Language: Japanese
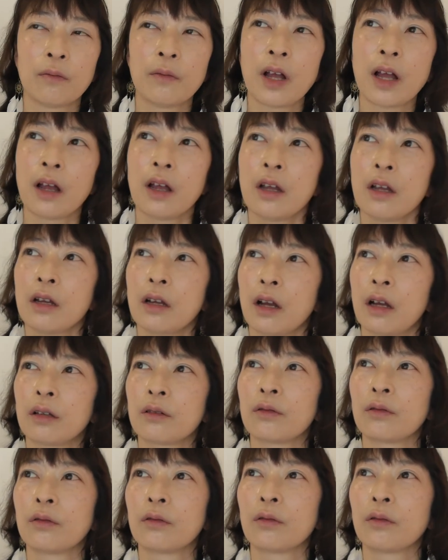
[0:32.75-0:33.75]
まあ、あ
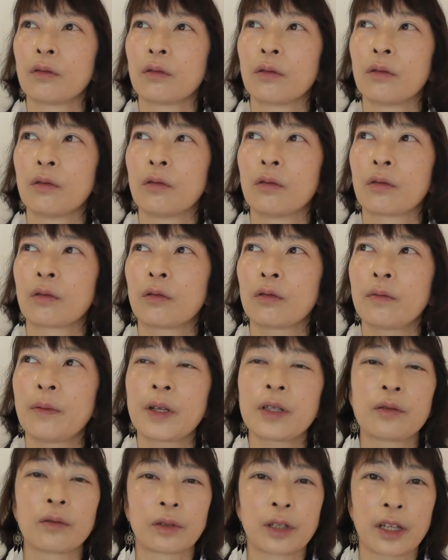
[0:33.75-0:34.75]
の言
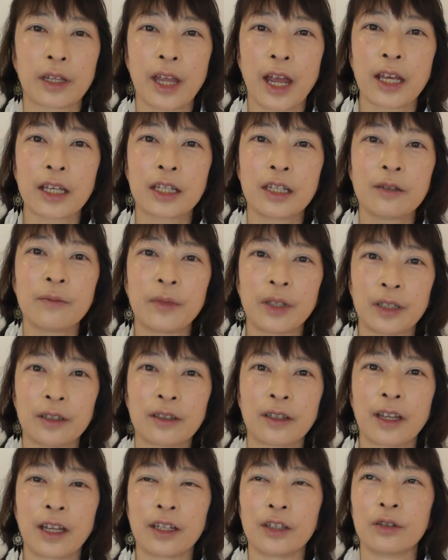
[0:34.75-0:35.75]
葉によっては大貧民っ
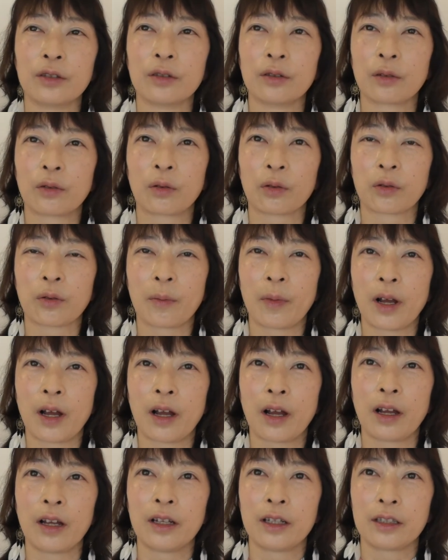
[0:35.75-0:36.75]
ていう言
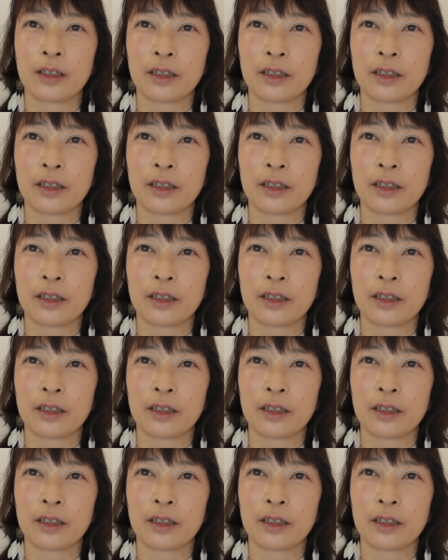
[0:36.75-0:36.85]
葉